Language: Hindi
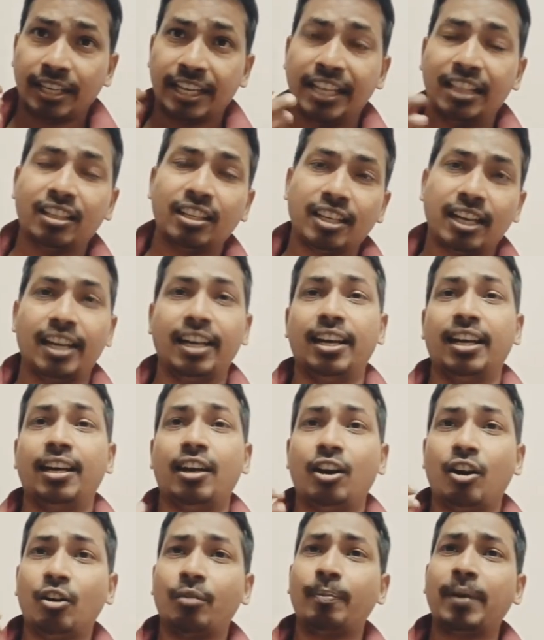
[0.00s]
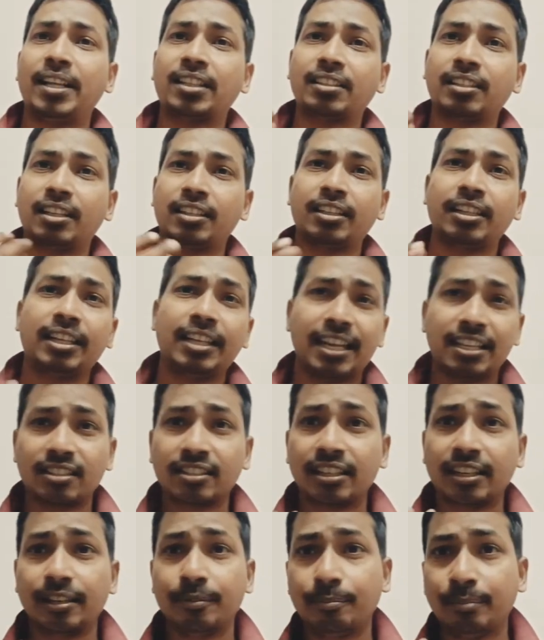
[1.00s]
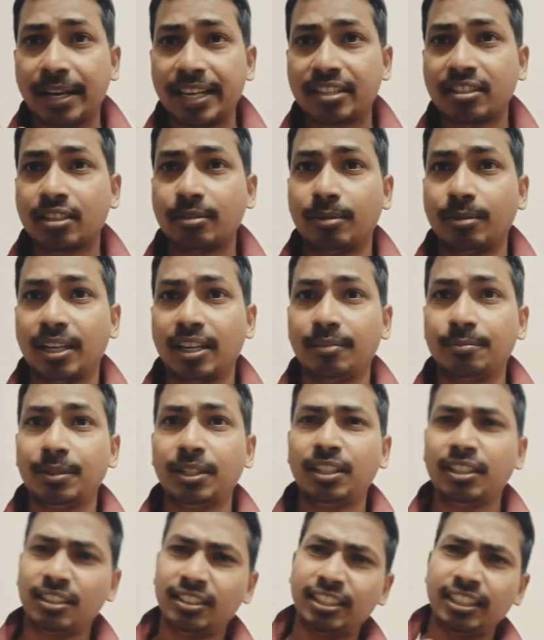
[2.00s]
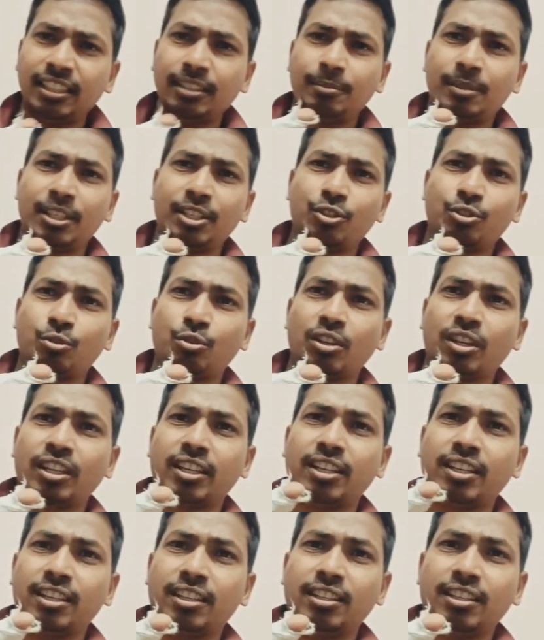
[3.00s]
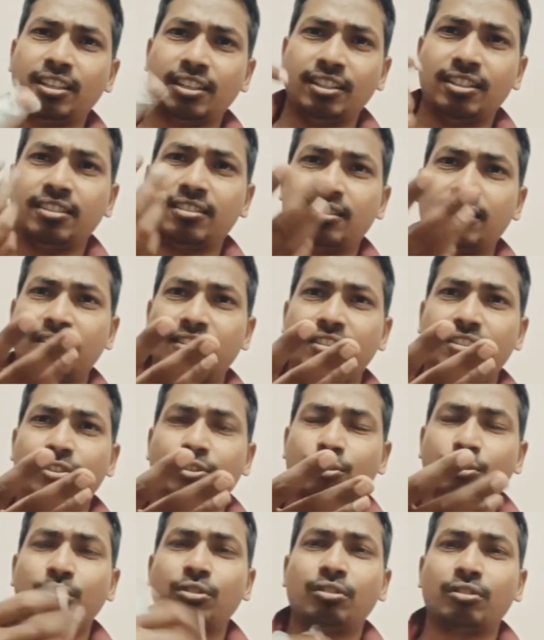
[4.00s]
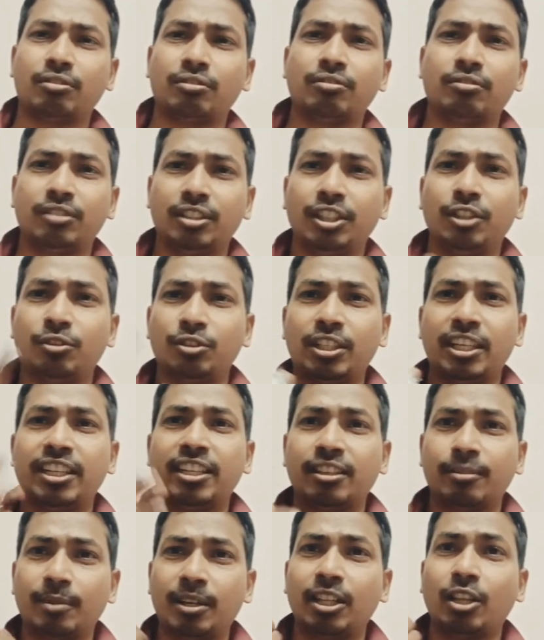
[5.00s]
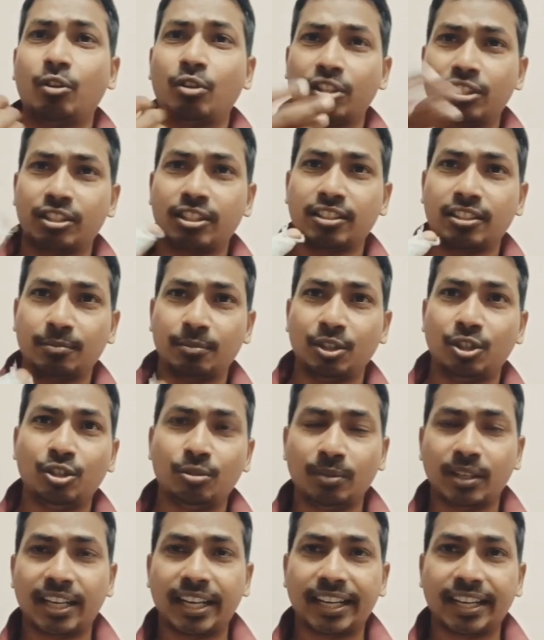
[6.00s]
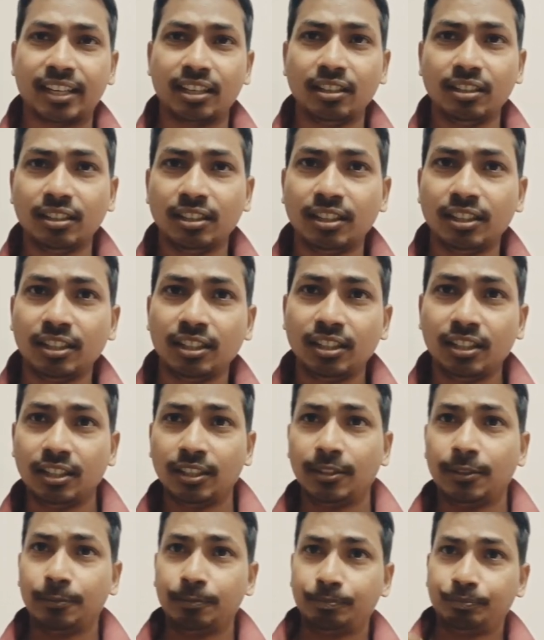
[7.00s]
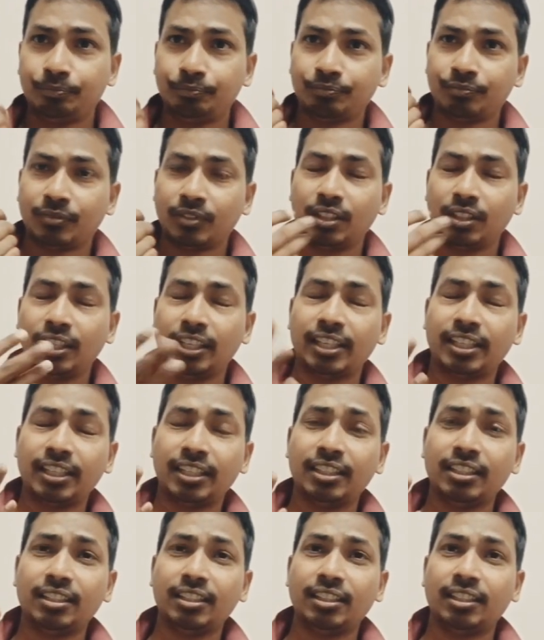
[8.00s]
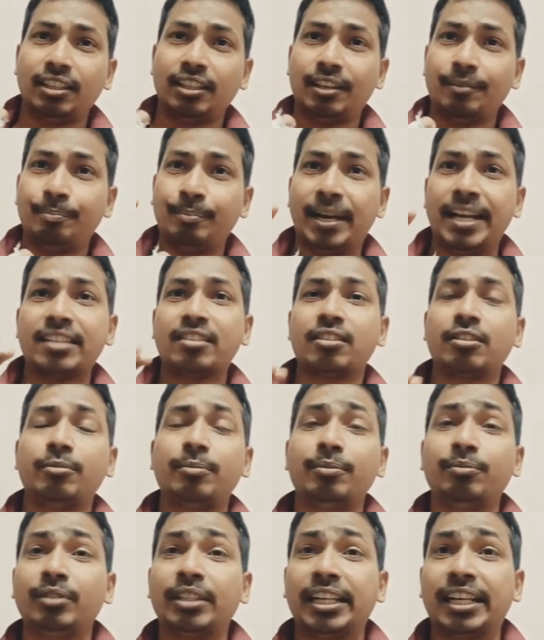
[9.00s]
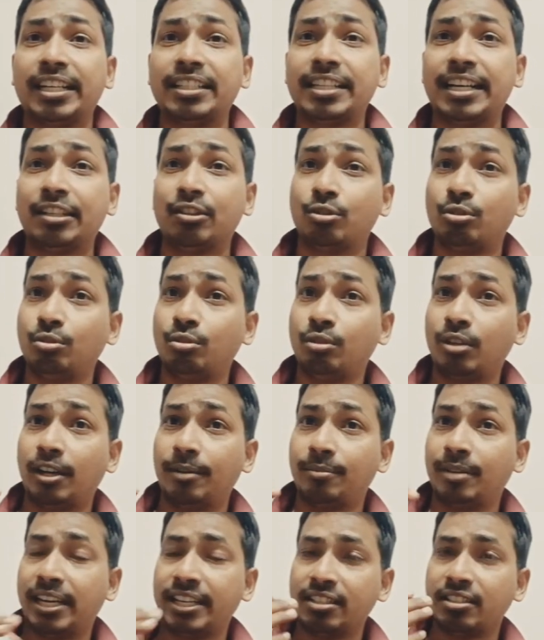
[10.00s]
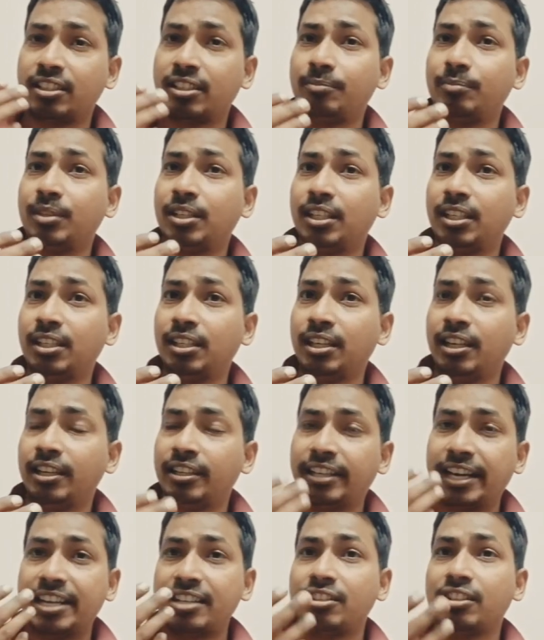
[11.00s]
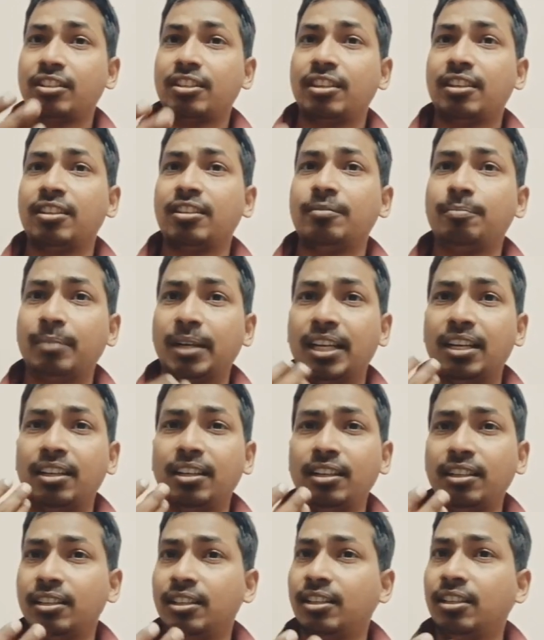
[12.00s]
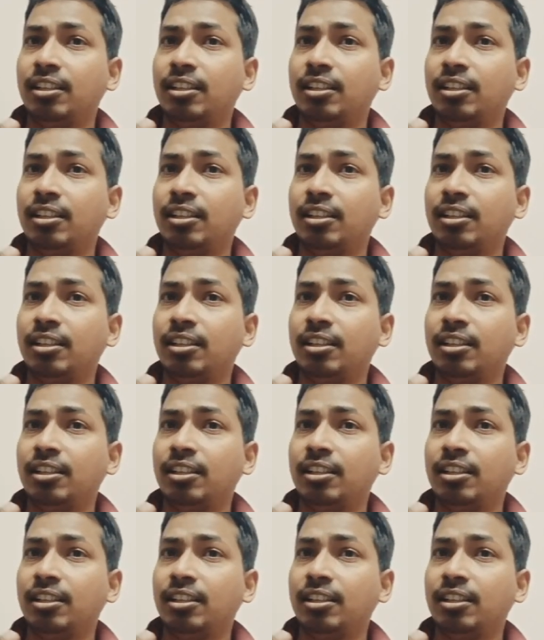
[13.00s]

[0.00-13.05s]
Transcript: खेल दिखाया और बात करते हैं आज के मैच के बारे में ये हमारे चोट लगी है इस चोट ठीक हो जाने के बाद और अच्छे से वीडियो बनाएंगे लेकिन मैच को देखा जाए तो अफगानिस्तान टीम ने टॉस जीतकर पहले